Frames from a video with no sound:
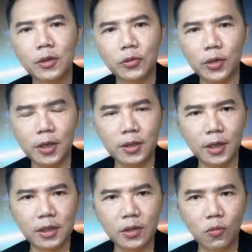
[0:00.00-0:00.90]
所以
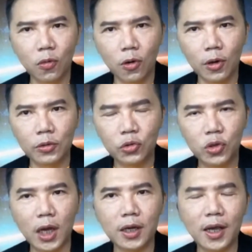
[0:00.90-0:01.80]
这个是我
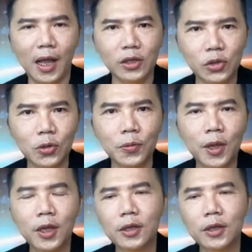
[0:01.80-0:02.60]
最大的感受。